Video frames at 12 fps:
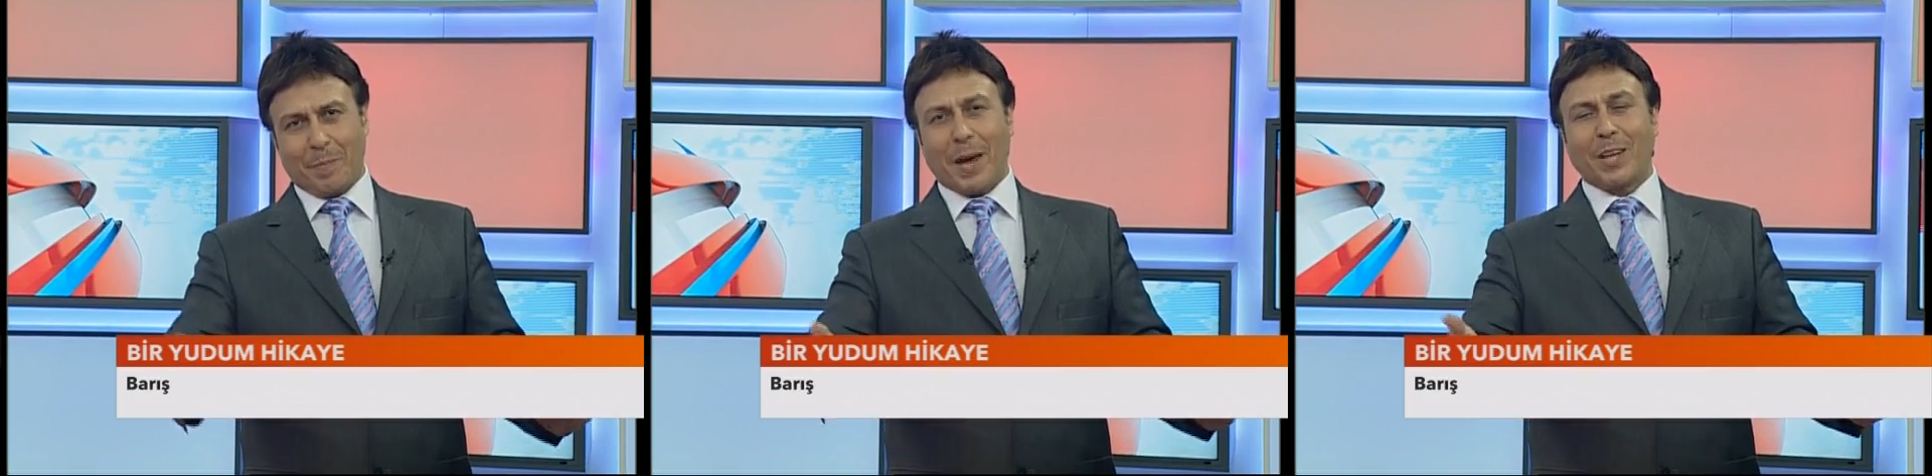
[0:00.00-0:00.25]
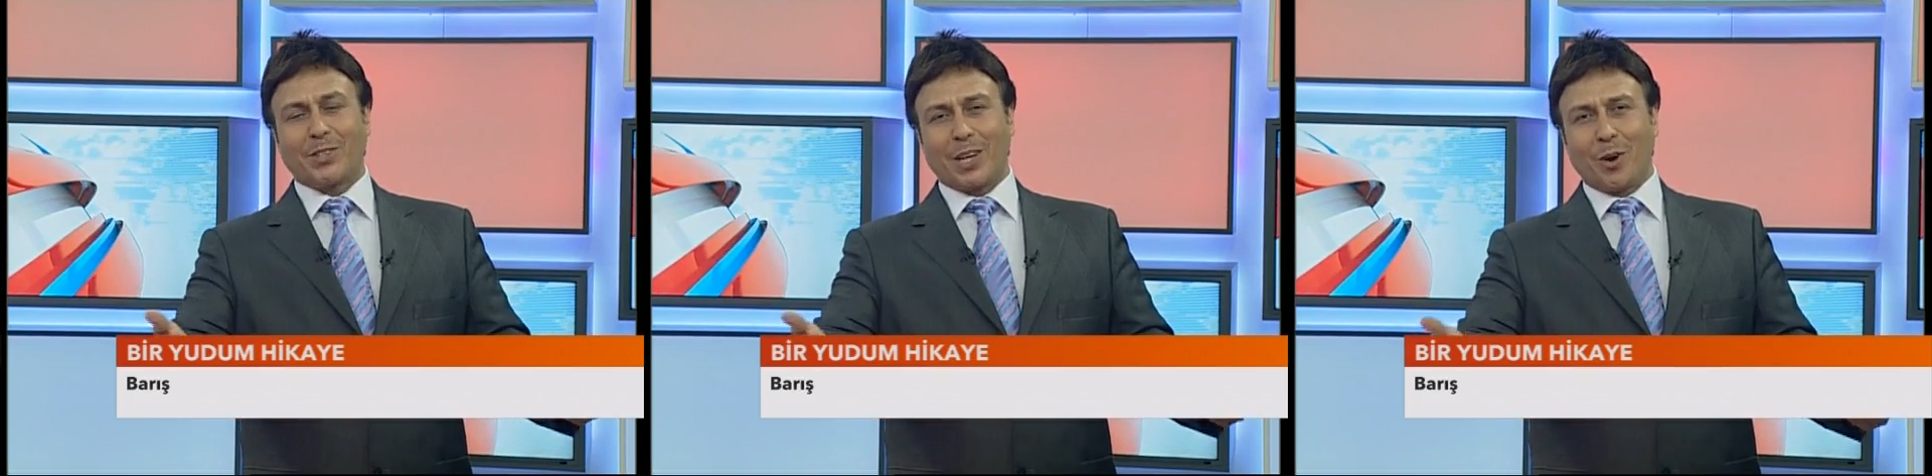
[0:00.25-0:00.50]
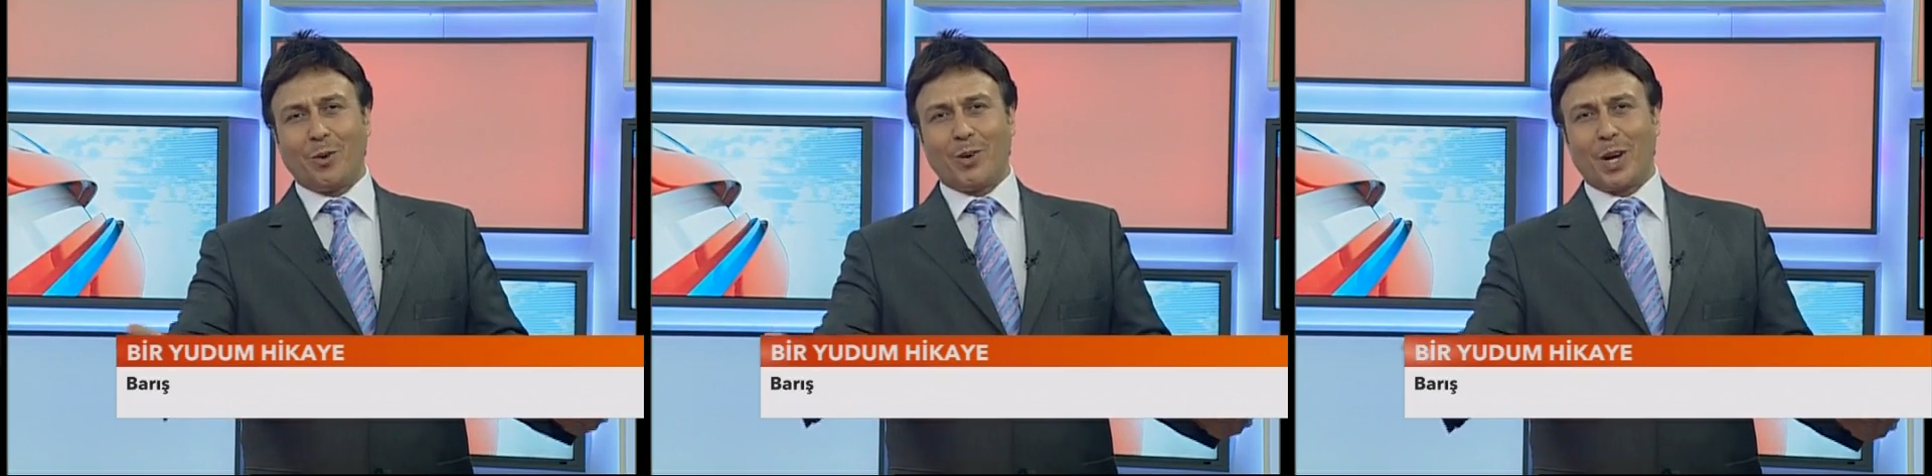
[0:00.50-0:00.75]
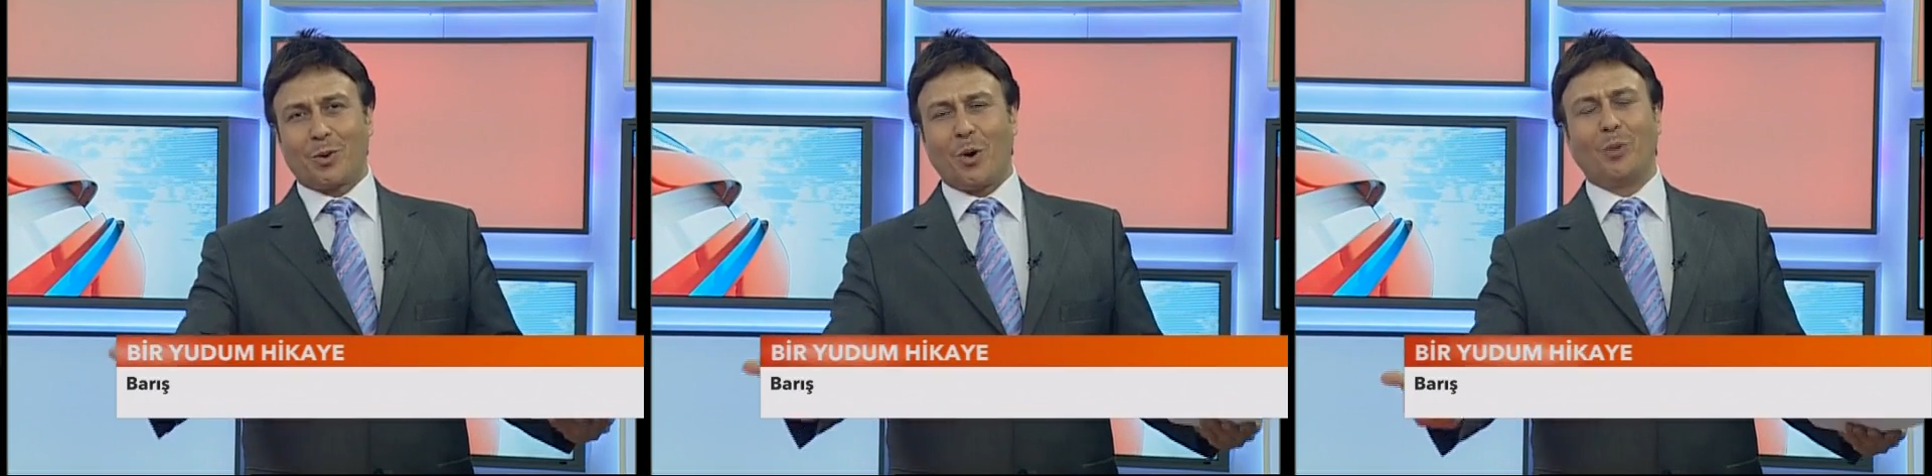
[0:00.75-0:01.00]
pencere
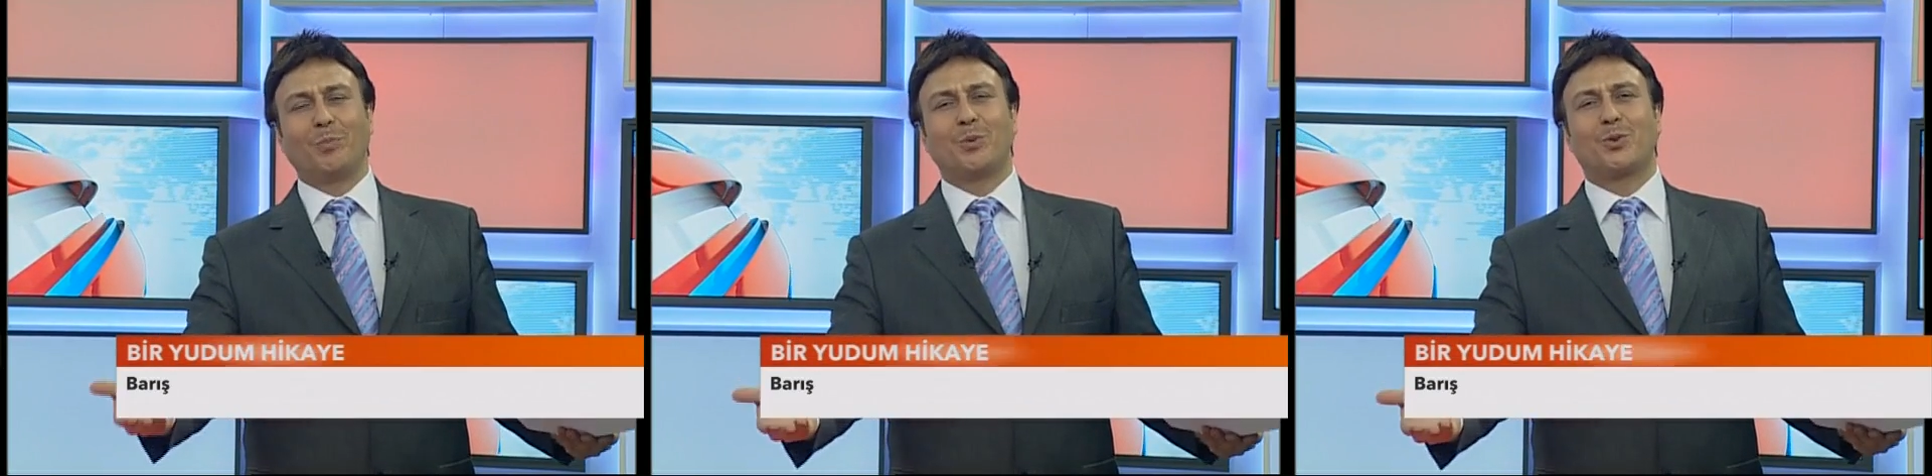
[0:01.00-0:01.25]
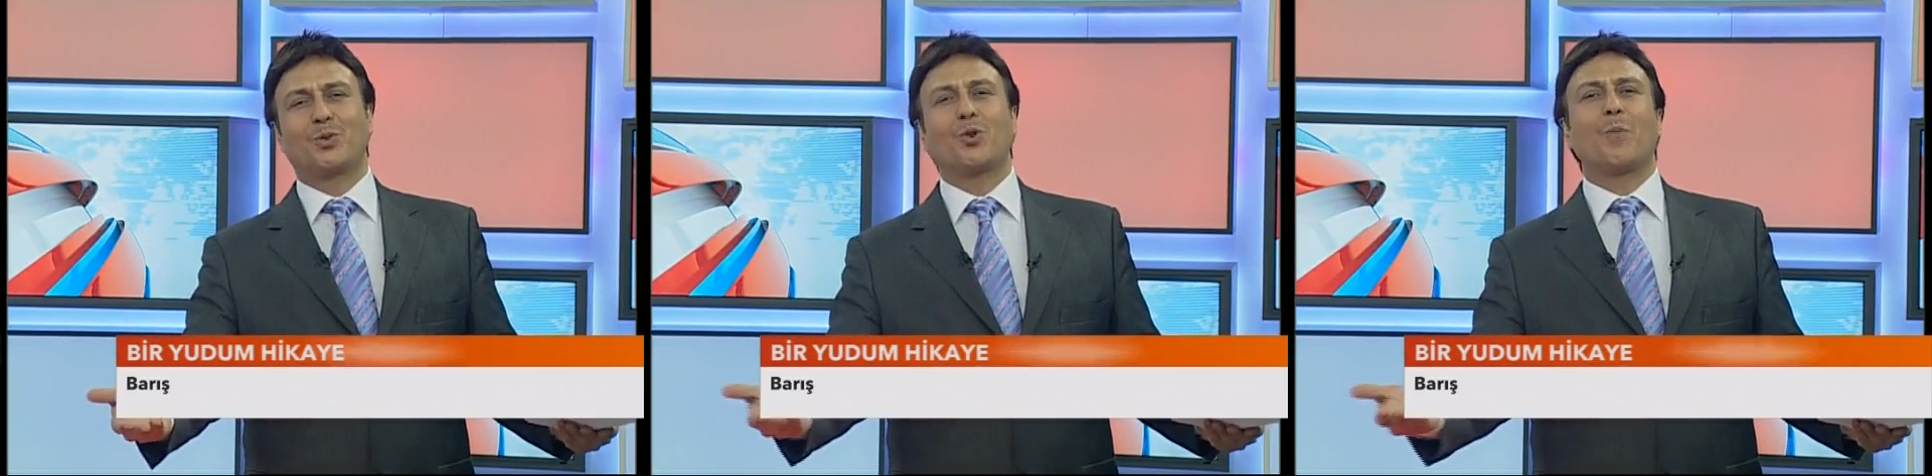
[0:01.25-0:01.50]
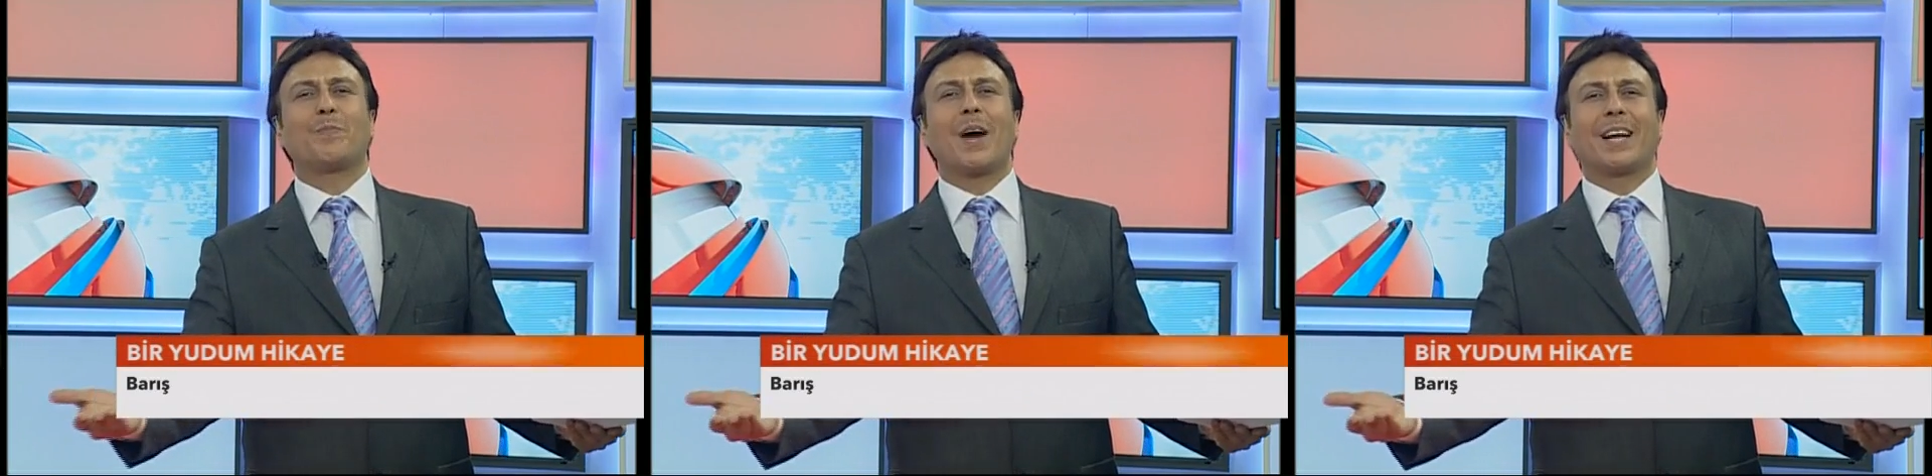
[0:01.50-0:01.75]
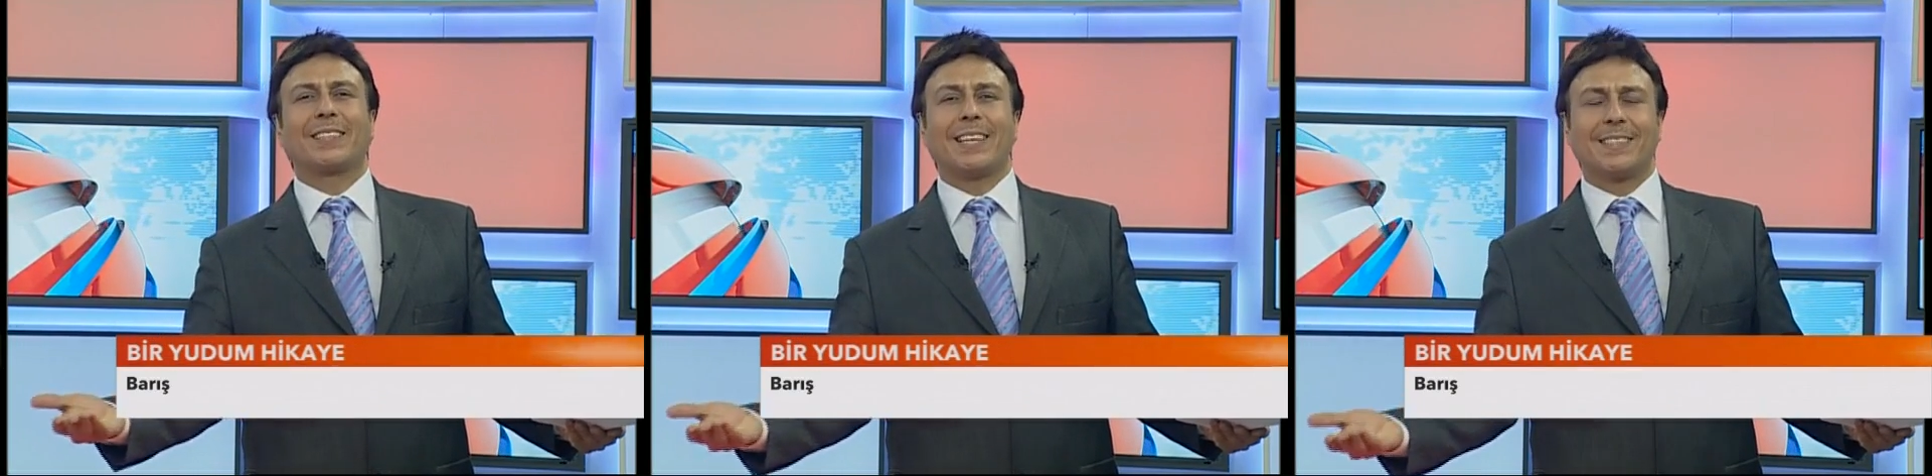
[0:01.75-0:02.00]
önüne konmuş
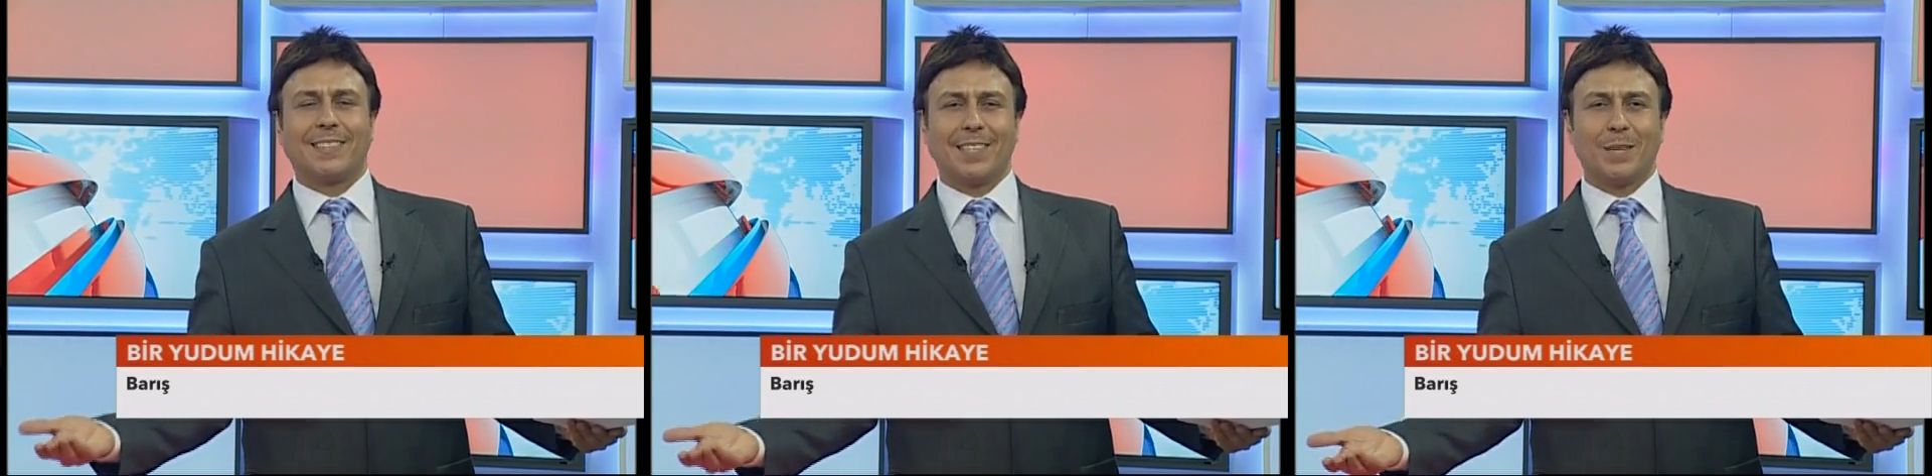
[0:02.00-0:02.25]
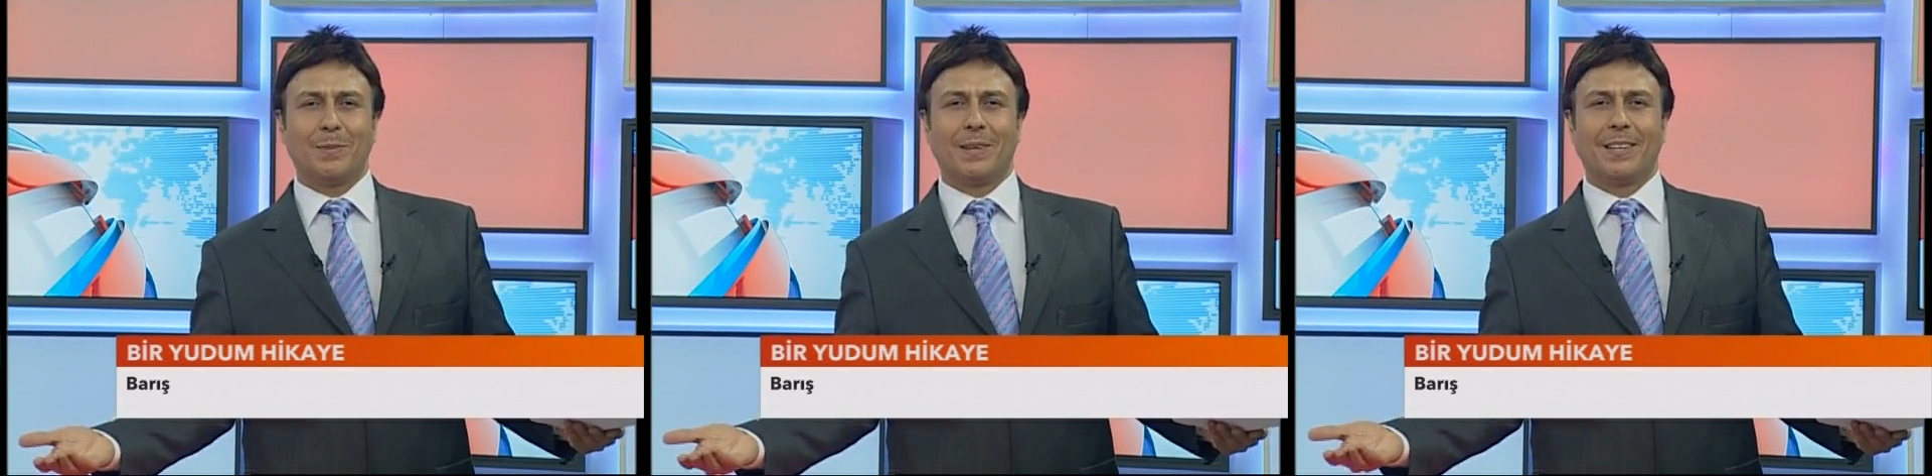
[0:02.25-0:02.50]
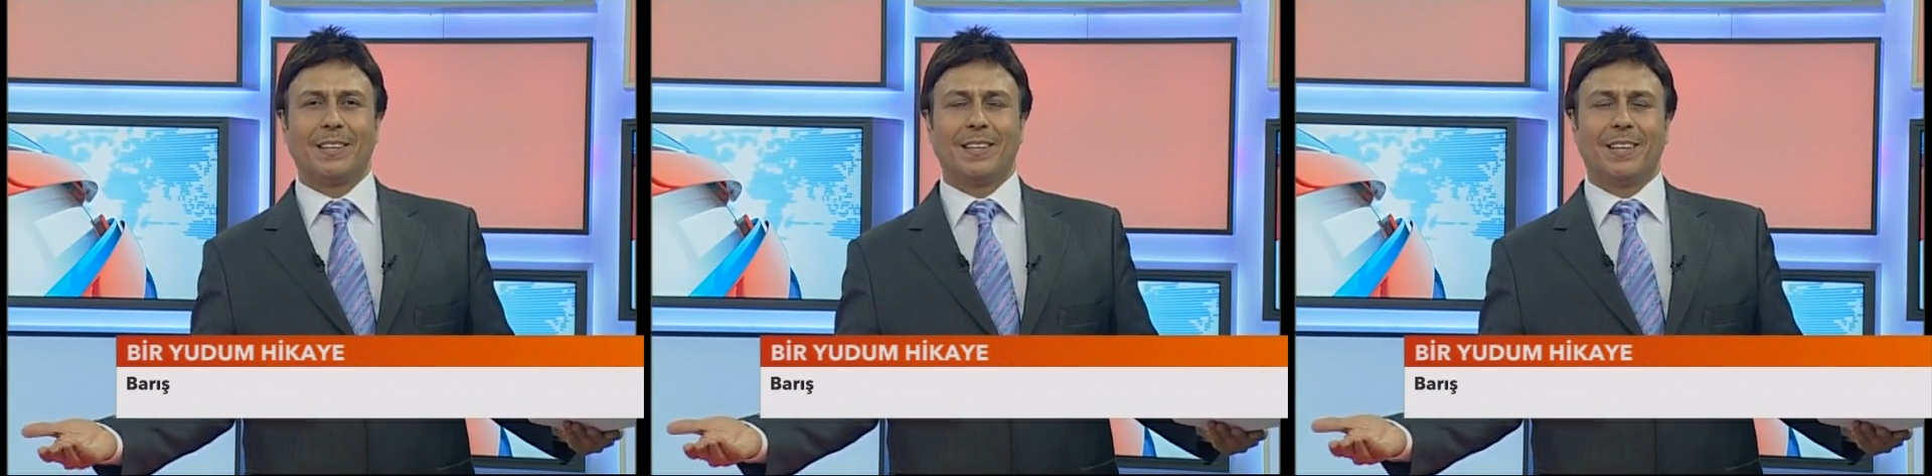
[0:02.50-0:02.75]
toprak testi gibi